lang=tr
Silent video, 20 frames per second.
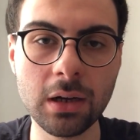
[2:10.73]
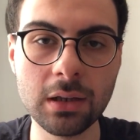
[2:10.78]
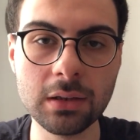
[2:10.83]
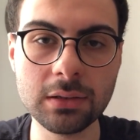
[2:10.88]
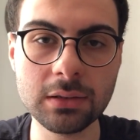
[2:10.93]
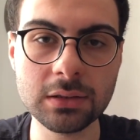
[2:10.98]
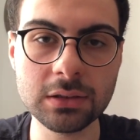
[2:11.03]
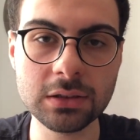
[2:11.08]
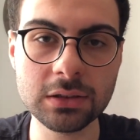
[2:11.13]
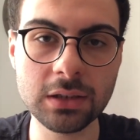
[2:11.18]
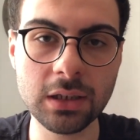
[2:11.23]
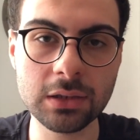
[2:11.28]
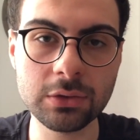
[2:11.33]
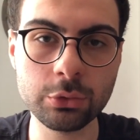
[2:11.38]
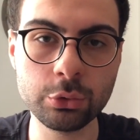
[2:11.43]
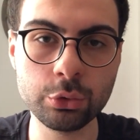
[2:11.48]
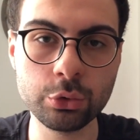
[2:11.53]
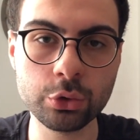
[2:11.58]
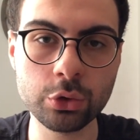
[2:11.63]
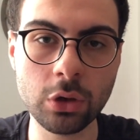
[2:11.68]
6.
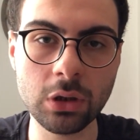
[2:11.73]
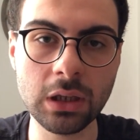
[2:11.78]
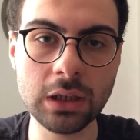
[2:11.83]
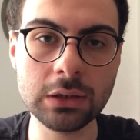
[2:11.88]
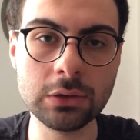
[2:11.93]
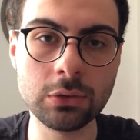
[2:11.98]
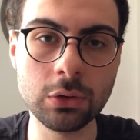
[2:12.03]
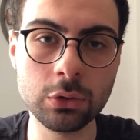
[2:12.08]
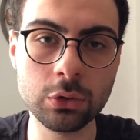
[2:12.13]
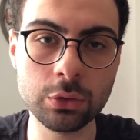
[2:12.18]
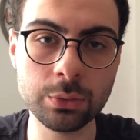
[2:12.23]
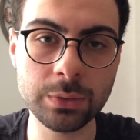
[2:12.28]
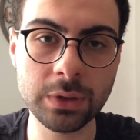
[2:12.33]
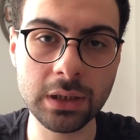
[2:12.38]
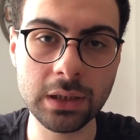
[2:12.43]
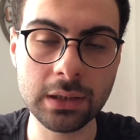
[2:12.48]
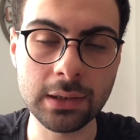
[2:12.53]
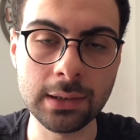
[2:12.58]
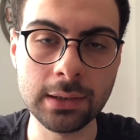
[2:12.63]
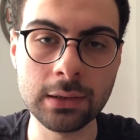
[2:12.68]
tat duyusu olan
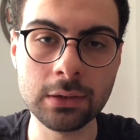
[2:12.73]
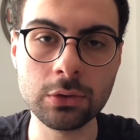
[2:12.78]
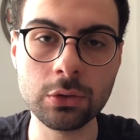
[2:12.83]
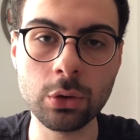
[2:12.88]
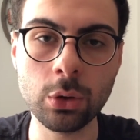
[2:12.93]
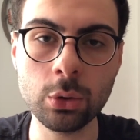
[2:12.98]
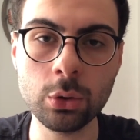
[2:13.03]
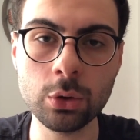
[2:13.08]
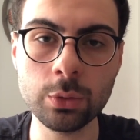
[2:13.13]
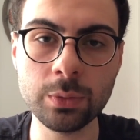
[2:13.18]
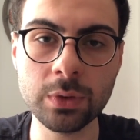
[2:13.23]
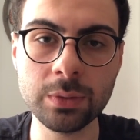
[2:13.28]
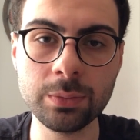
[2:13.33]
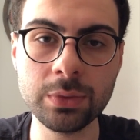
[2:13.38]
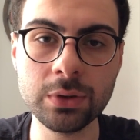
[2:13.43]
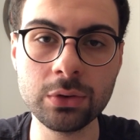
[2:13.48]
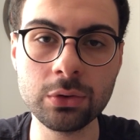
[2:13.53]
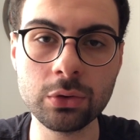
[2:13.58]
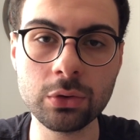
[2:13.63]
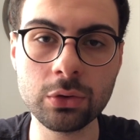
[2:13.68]
kokumiye.
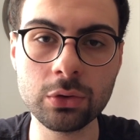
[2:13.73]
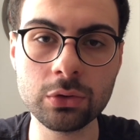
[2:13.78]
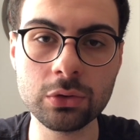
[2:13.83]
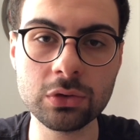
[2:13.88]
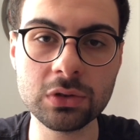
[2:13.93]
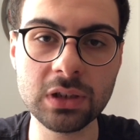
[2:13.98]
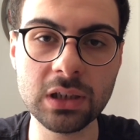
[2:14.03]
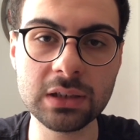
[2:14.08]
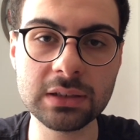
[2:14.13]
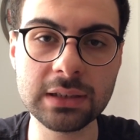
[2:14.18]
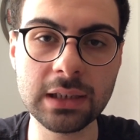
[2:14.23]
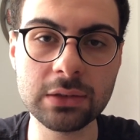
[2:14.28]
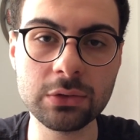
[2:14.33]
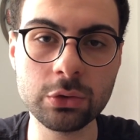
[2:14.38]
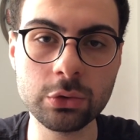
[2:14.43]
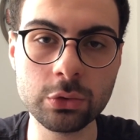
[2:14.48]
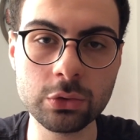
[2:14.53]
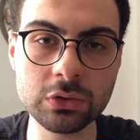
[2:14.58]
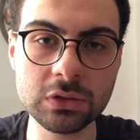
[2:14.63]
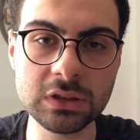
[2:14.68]
Kokumi
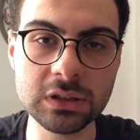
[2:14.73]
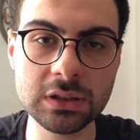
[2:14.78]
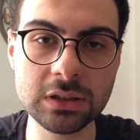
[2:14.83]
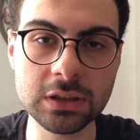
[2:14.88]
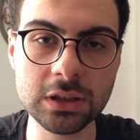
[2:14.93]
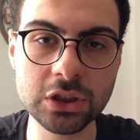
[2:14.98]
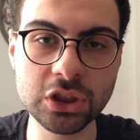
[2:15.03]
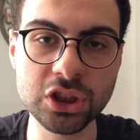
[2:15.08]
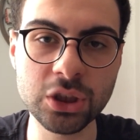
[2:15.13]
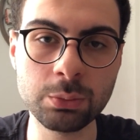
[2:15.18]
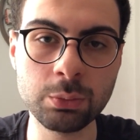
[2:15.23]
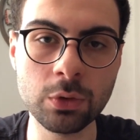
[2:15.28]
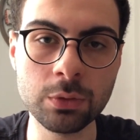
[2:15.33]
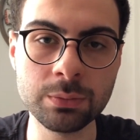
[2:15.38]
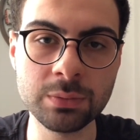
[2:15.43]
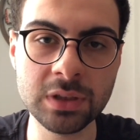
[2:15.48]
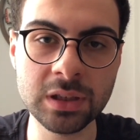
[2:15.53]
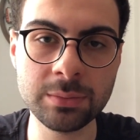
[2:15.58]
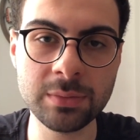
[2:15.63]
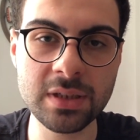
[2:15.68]
1989 yılında
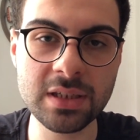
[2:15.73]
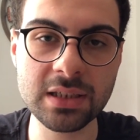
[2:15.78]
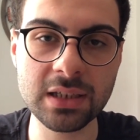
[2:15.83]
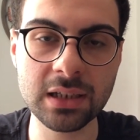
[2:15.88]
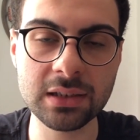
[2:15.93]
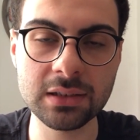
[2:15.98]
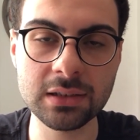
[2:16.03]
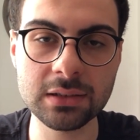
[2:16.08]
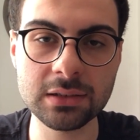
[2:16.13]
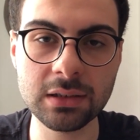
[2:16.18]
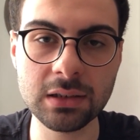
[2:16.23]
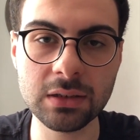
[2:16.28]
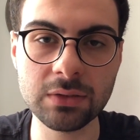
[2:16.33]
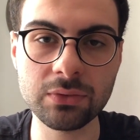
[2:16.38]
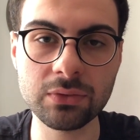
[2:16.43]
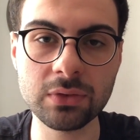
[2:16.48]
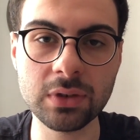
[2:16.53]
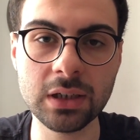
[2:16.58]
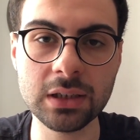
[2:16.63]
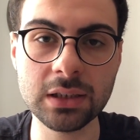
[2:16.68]
Japon bilim insanları
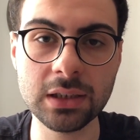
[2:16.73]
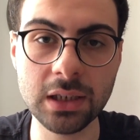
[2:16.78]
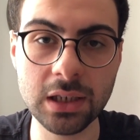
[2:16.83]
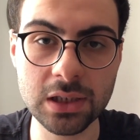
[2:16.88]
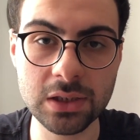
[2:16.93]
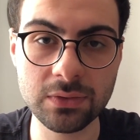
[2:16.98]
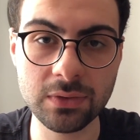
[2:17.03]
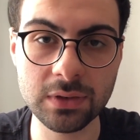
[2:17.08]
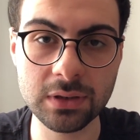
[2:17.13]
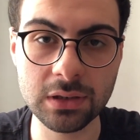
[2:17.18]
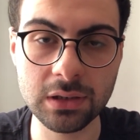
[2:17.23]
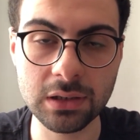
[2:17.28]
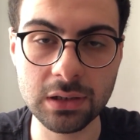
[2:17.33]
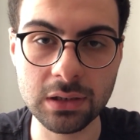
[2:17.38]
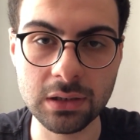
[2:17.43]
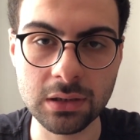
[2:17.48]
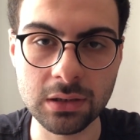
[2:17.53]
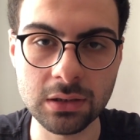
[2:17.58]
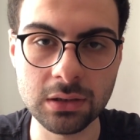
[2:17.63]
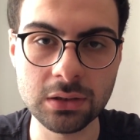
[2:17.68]
tarafından
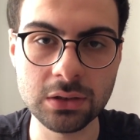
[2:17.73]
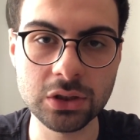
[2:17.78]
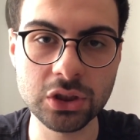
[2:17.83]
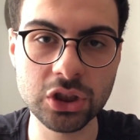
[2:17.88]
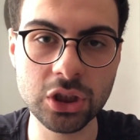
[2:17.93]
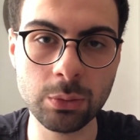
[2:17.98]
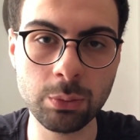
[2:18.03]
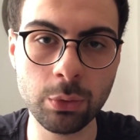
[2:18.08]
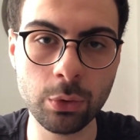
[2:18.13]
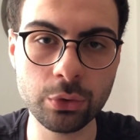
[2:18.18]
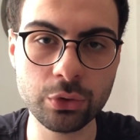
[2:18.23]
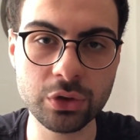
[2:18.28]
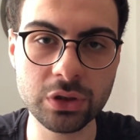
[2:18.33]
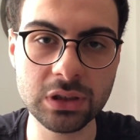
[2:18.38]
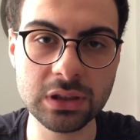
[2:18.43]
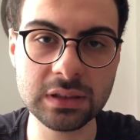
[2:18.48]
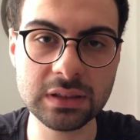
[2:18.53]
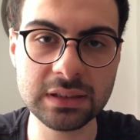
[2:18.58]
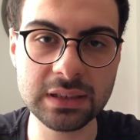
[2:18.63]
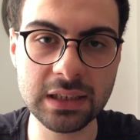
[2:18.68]
keşfedildi.
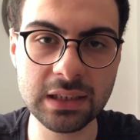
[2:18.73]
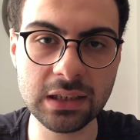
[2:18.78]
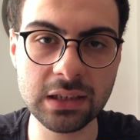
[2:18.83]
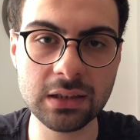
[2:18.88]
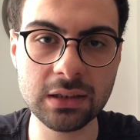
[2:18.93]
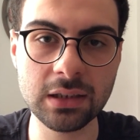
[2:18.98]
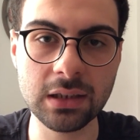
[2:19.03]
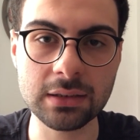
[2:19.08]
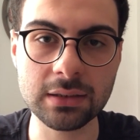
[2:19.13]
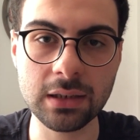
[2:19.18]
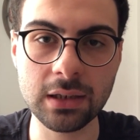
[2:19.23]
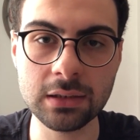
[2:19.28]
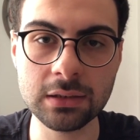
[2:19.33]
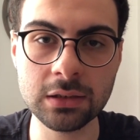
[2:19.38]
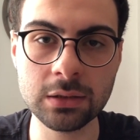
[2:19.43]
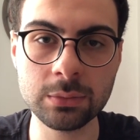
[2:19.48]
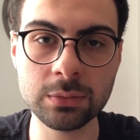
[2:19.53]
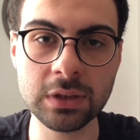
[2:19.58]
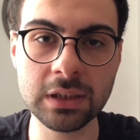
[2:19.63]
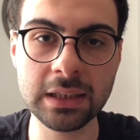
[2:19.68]
Japonca'da zengin tat
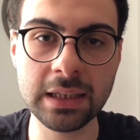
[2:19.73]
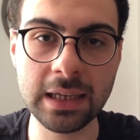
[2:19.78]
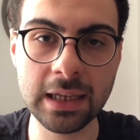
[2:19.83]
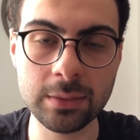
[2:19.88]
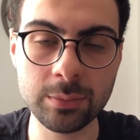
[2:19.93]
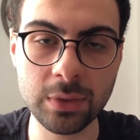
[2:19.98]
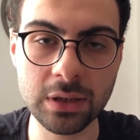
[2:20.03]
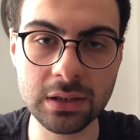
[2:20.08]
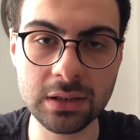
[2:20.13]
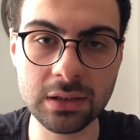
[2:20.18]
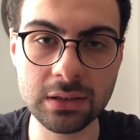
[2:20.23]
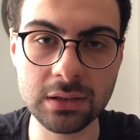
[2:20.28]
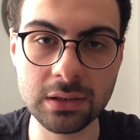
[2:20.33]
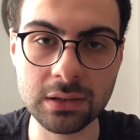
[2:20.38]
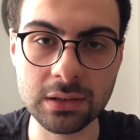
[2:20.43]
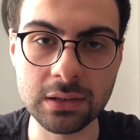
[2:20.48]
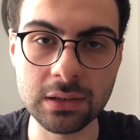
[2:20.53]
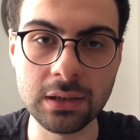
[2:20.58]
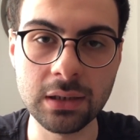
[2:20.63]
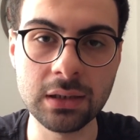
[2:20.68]
anlamına
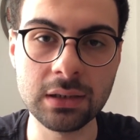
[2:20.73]
gelmektedir.